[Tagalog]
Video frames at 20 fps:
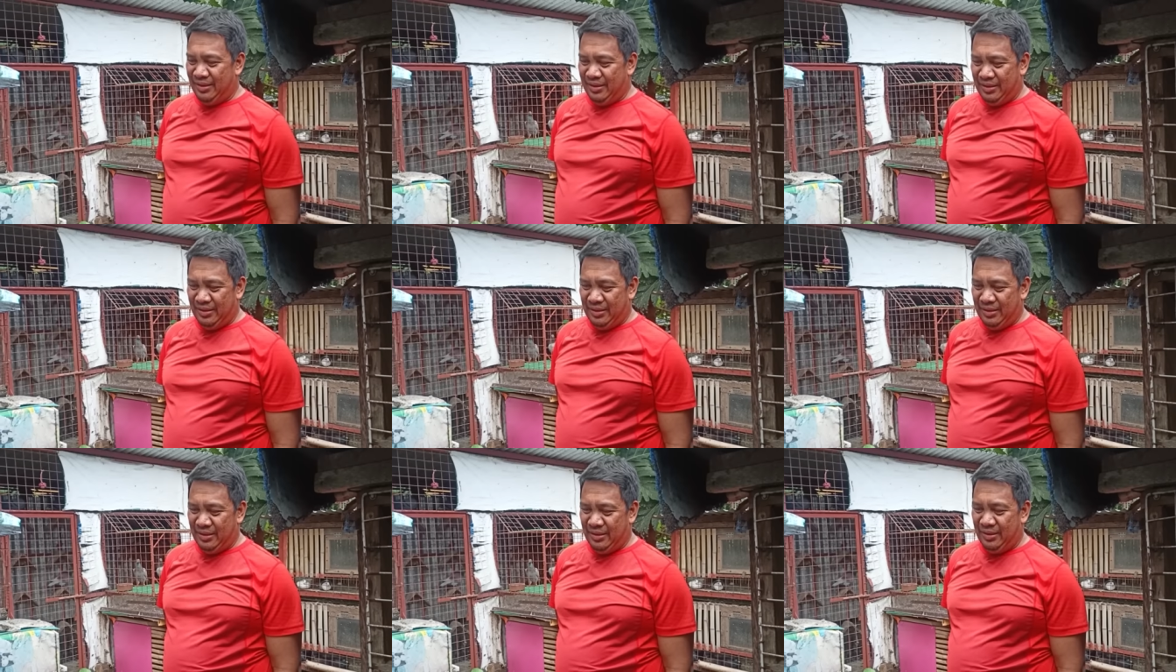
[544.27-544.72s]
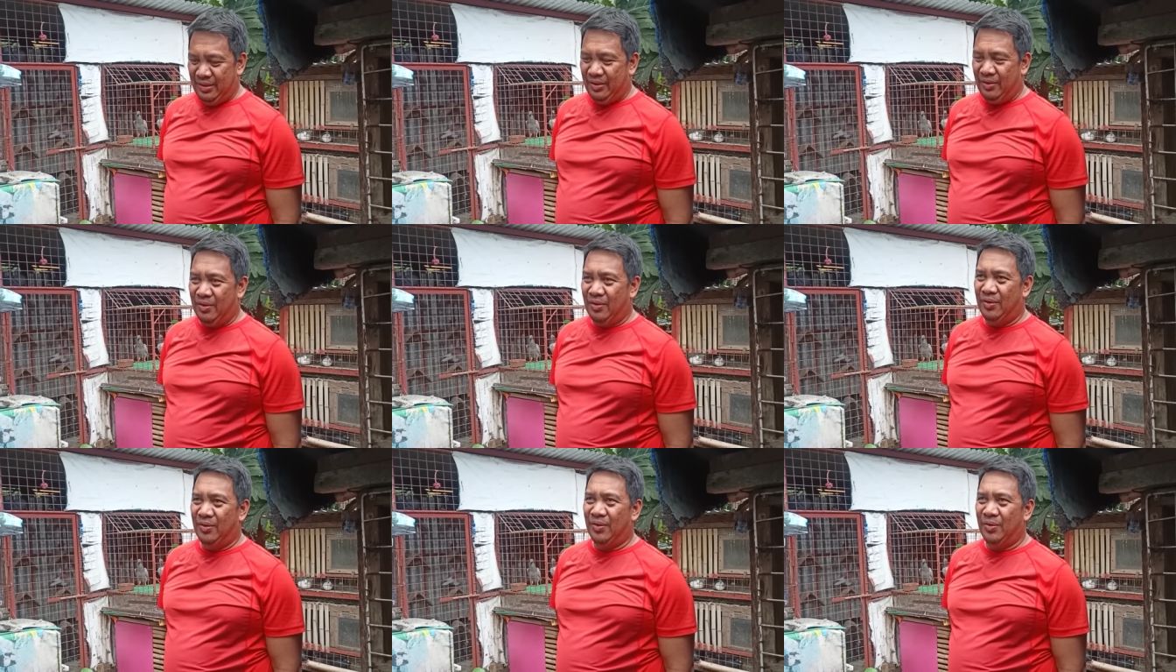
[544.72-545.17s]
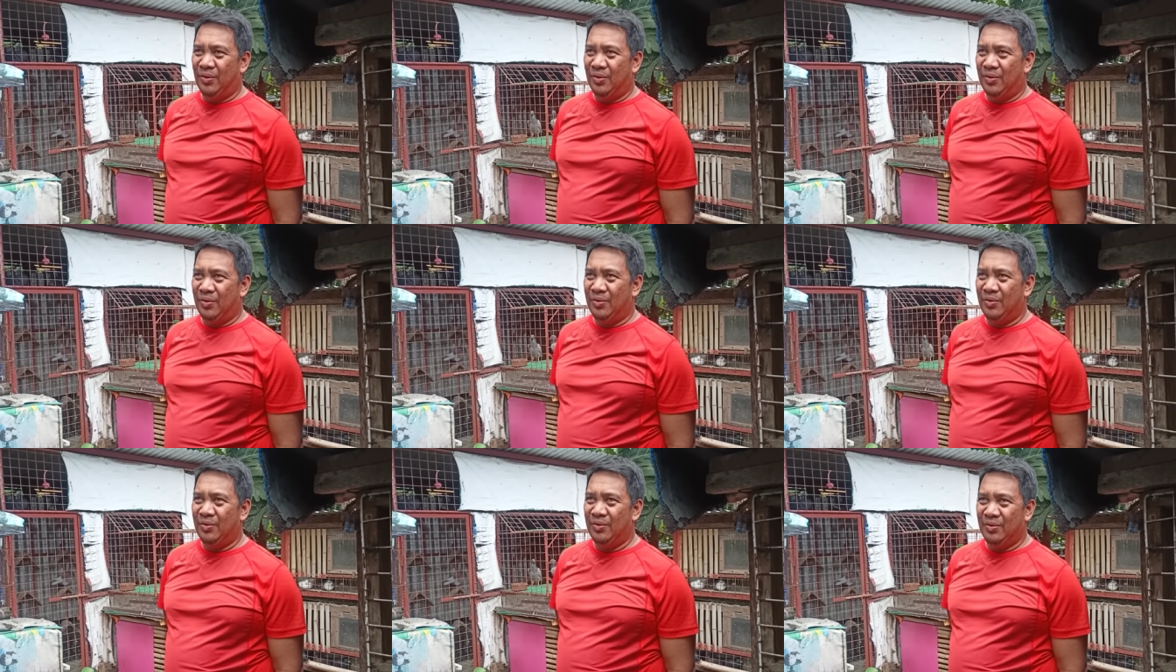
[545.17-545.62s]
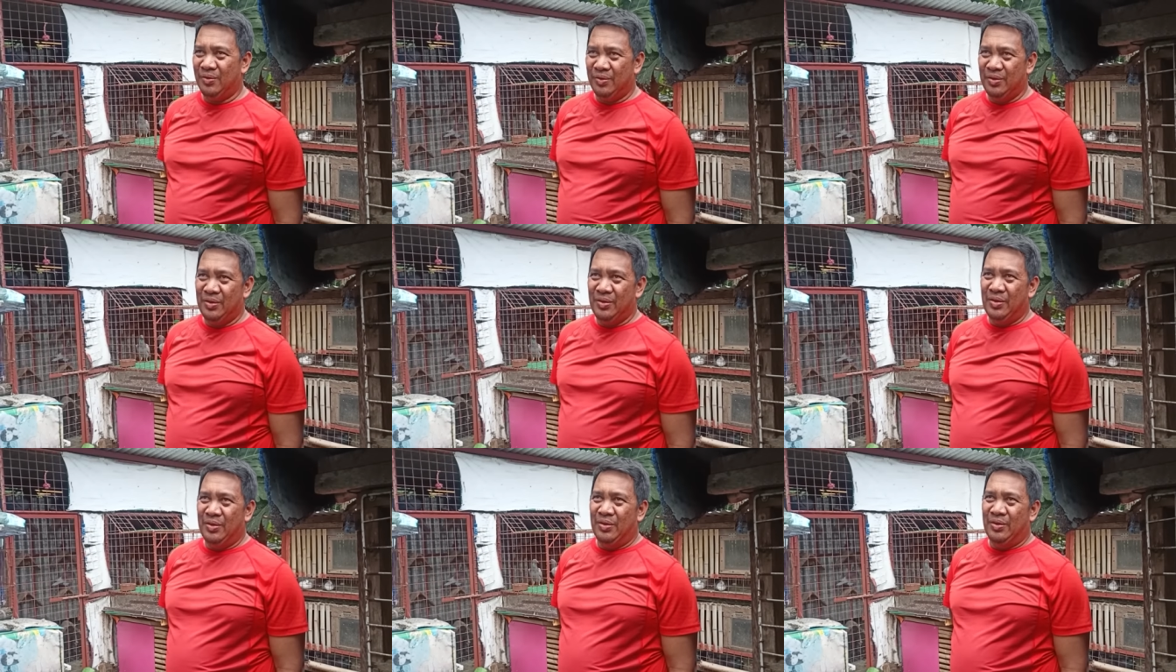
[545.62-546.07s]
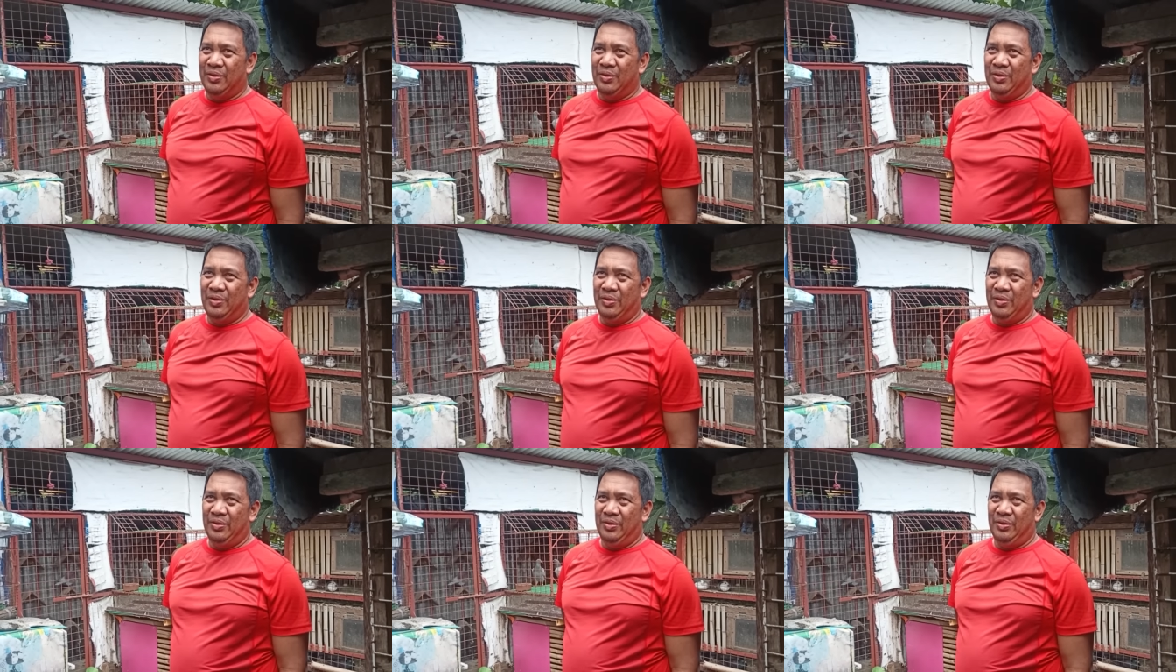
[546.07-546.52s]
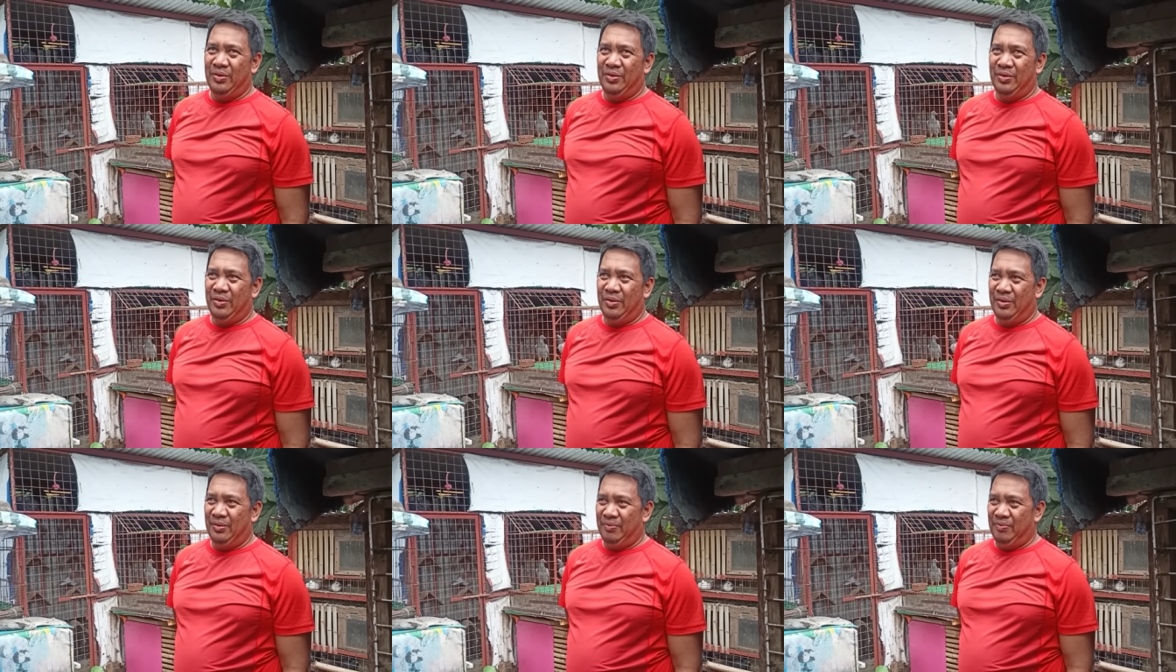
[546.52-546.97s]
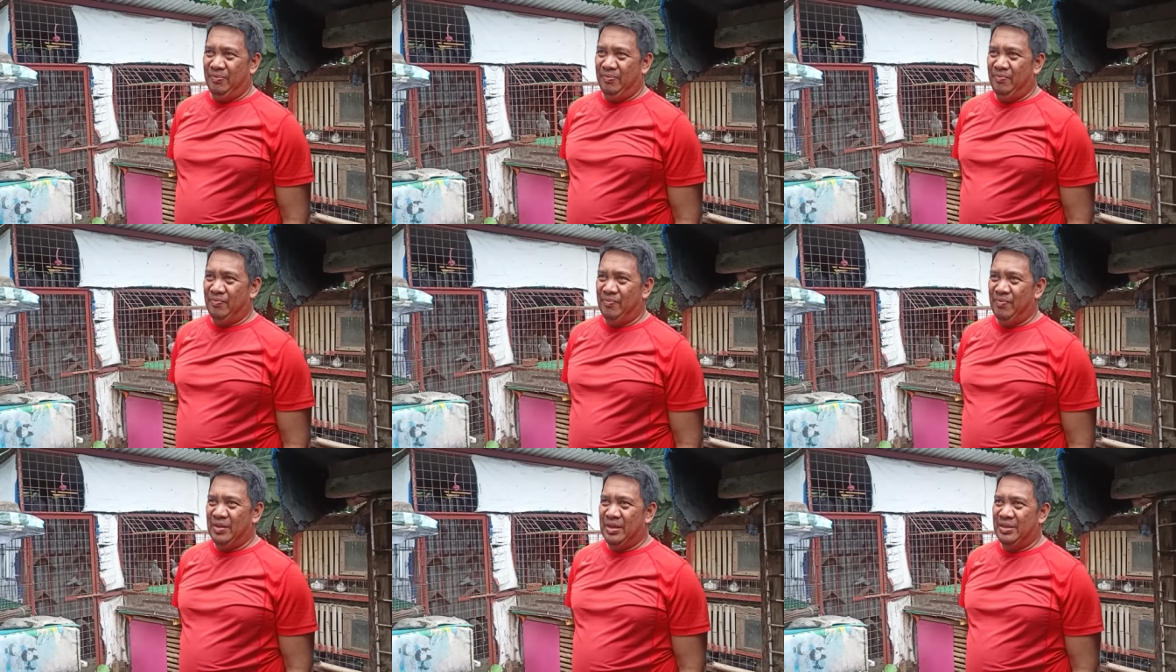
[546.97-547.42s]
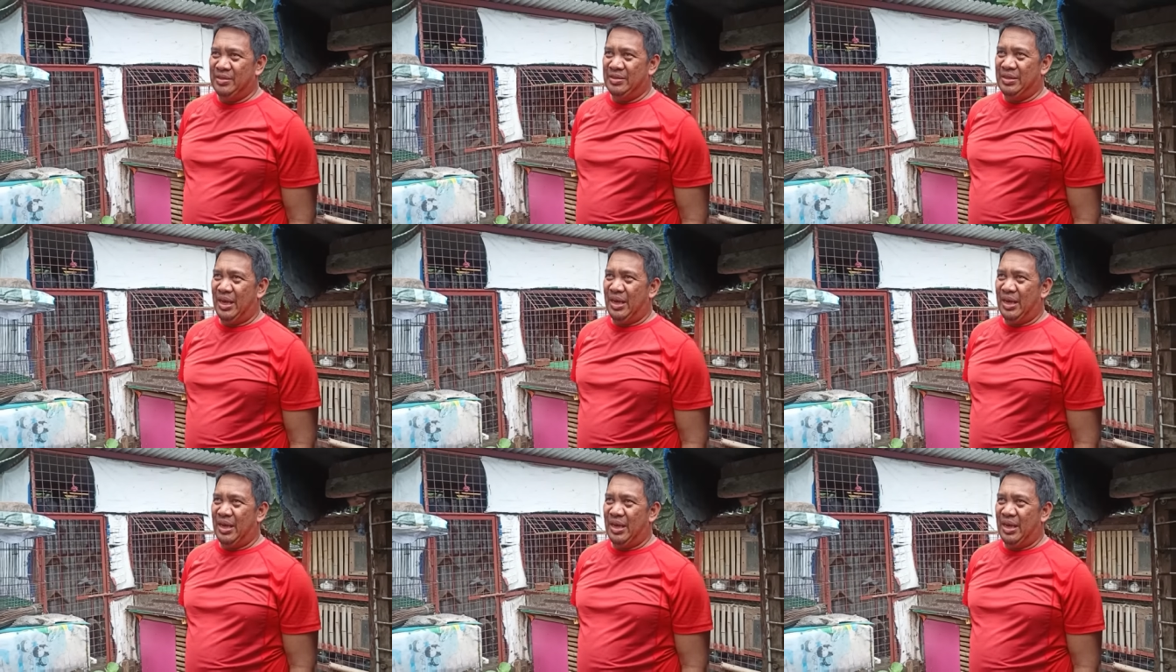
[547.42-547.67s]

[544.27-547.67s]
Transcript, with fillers: din nila kung kanino, kung sino yung mga nagturo, nagbinong ibon, ganyan.